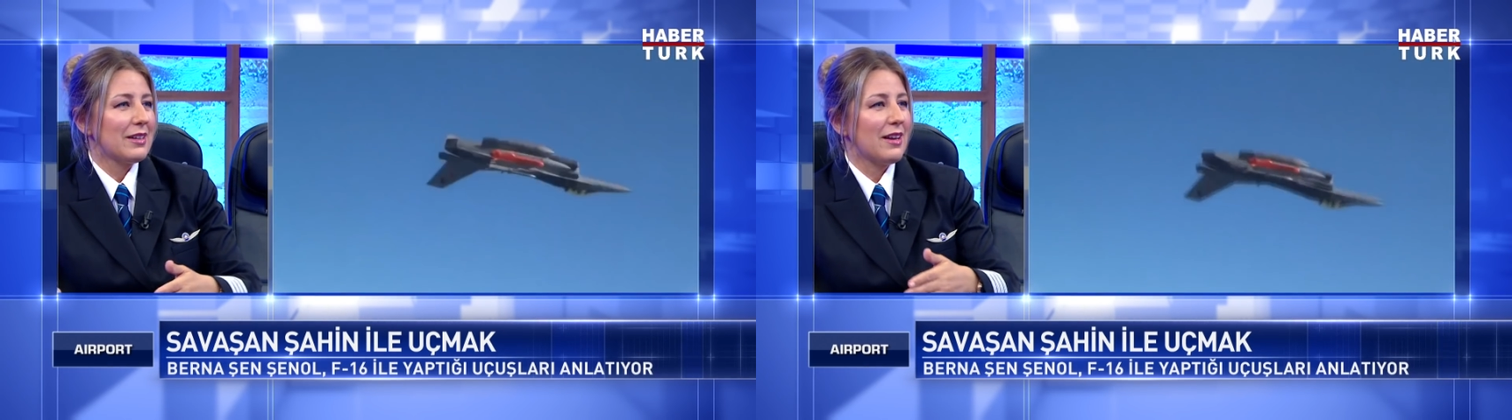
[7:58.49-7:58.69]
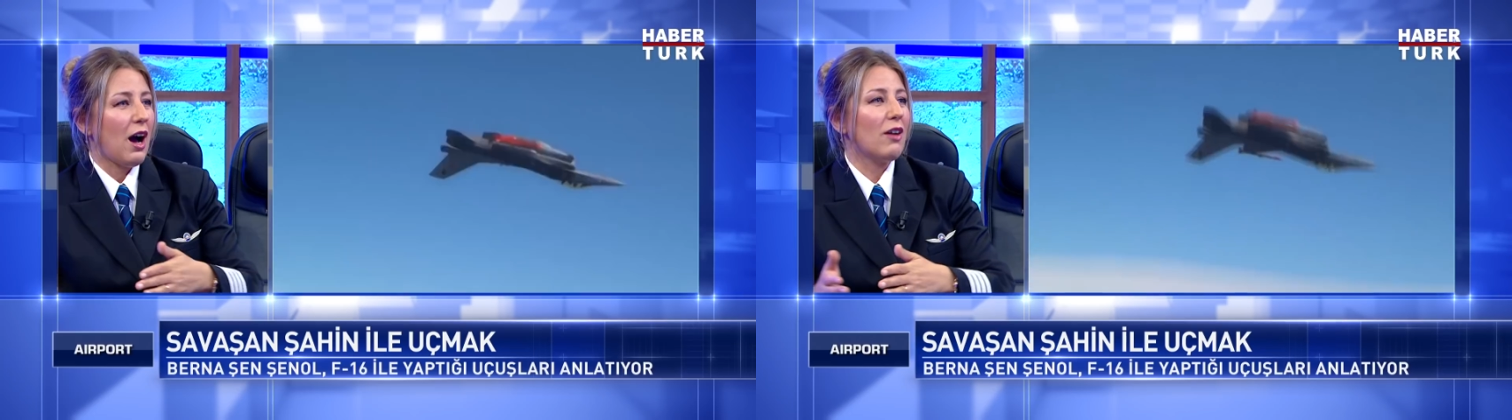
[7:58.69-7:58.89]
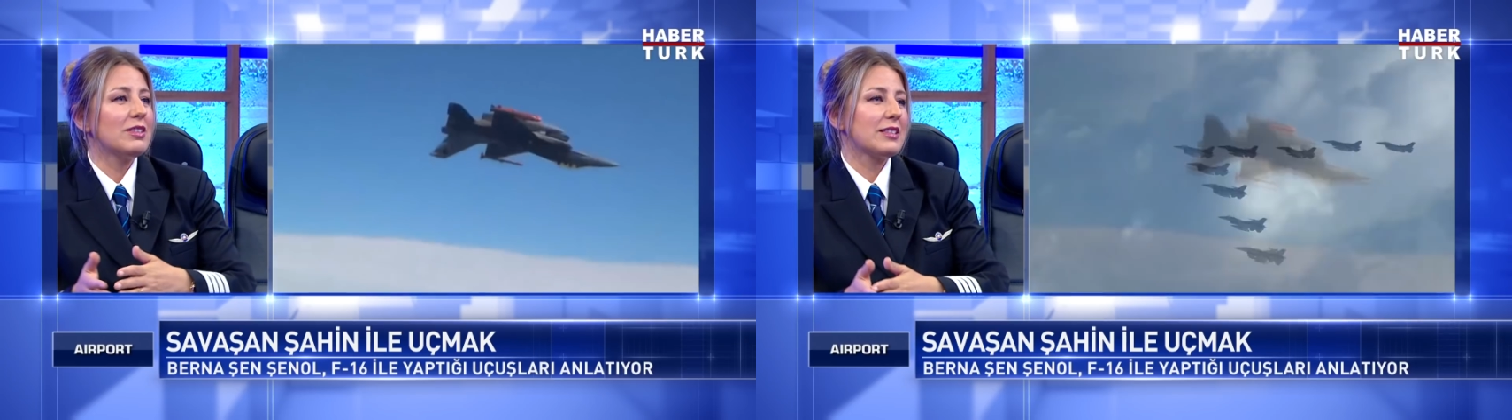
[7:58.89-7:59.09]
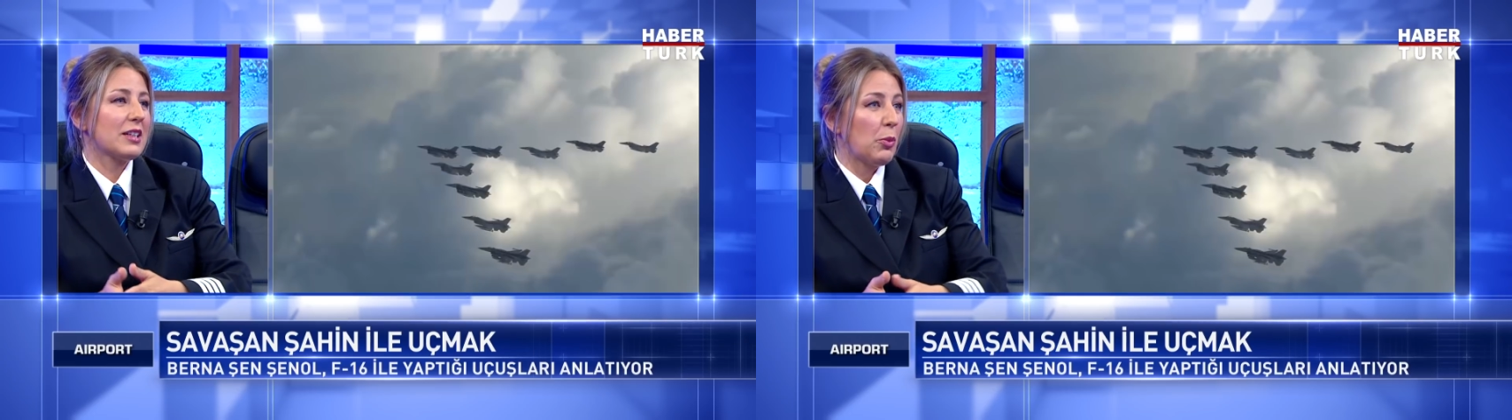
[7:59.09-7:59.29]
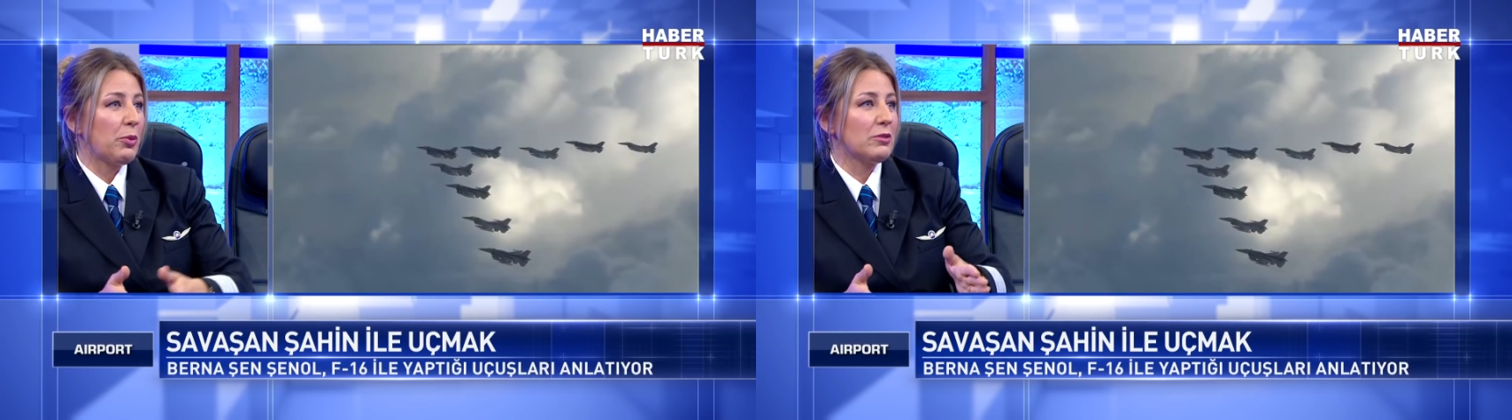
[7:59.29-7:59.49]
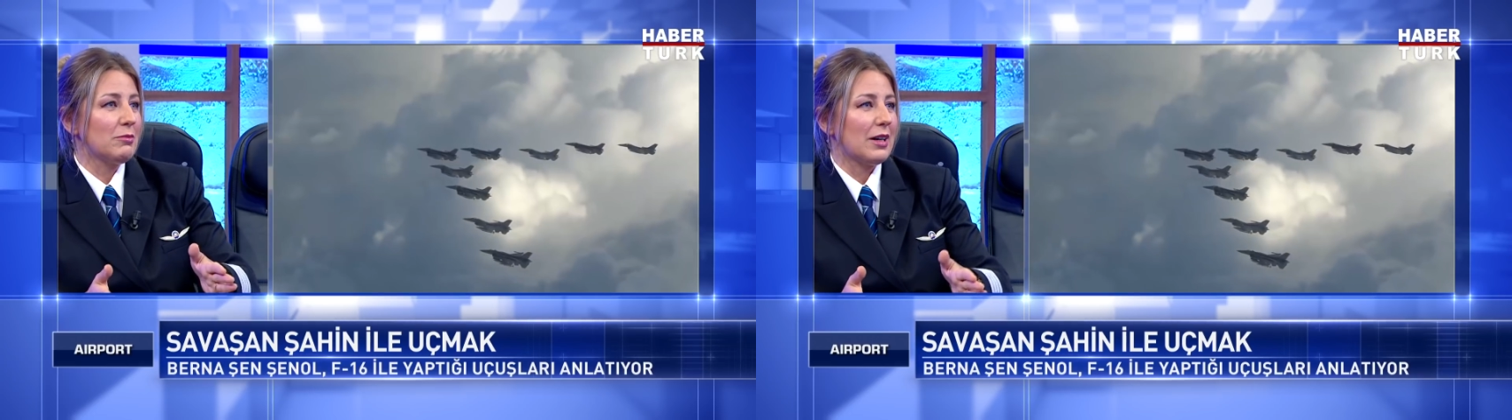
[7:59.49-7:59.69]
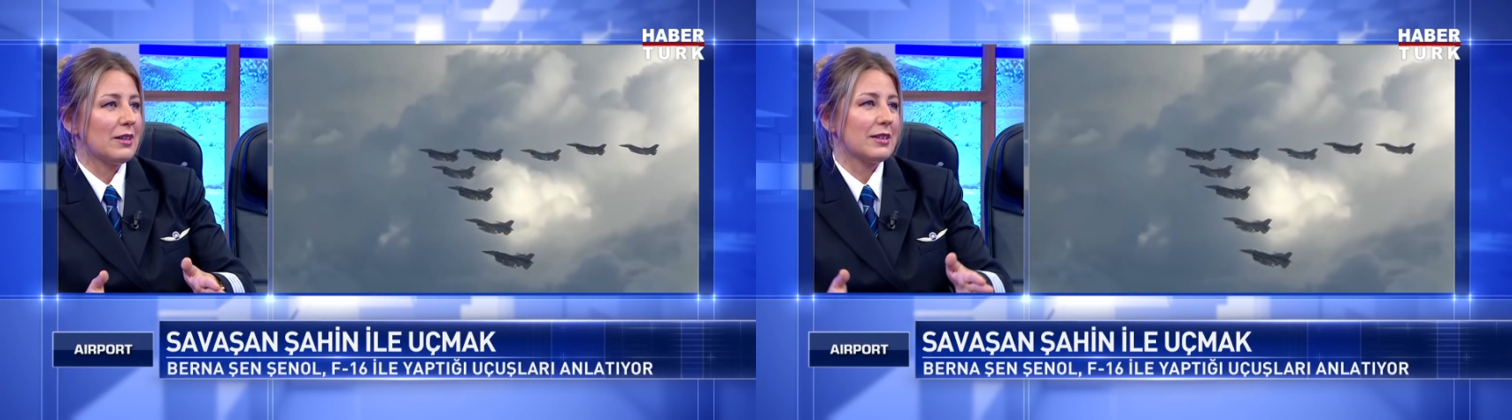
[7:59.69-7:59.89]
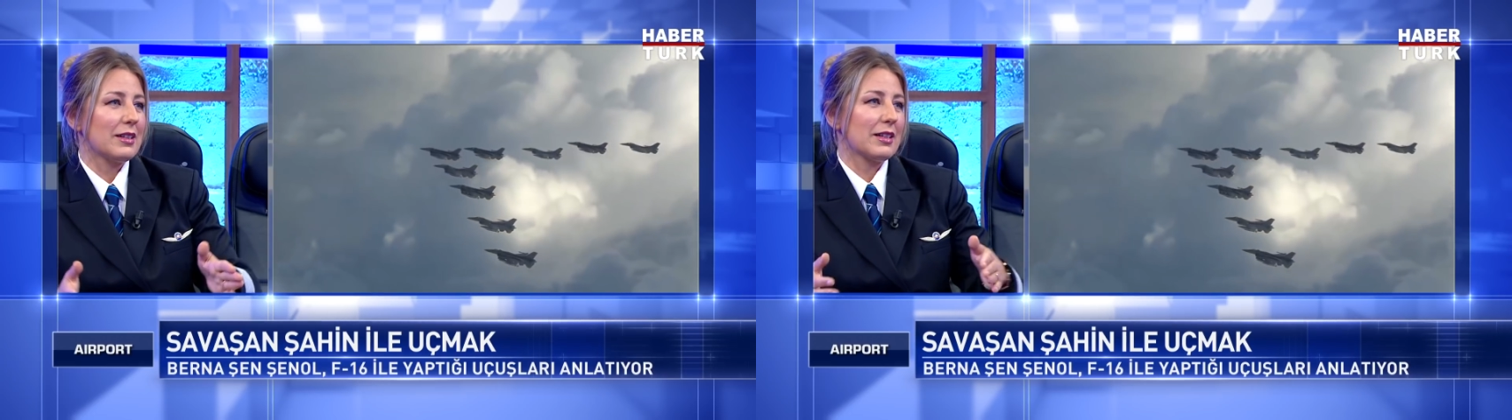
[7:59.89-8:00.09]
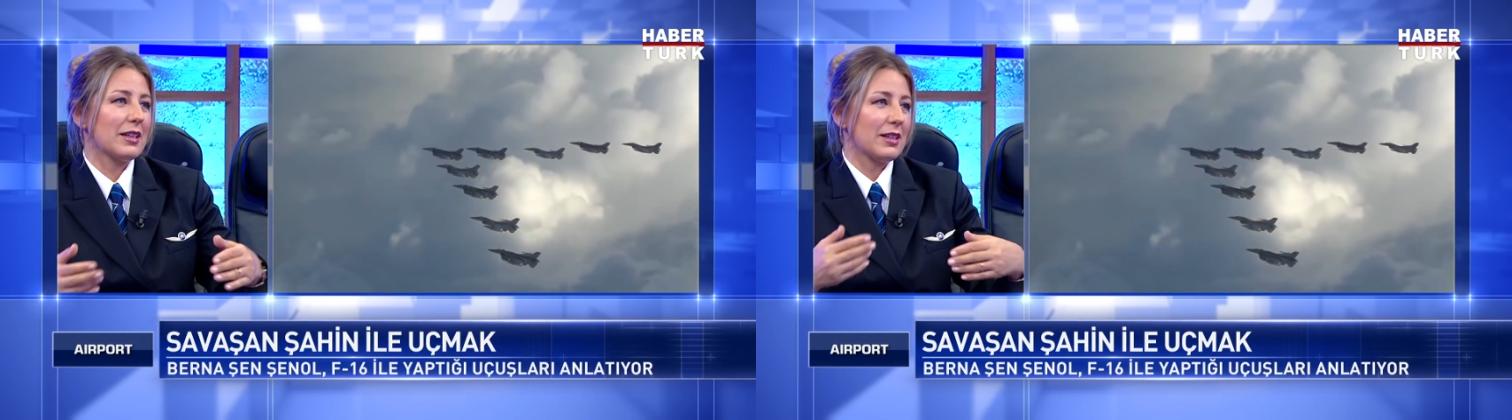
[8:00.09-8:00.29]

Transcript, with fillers: Rehavete kapılma e,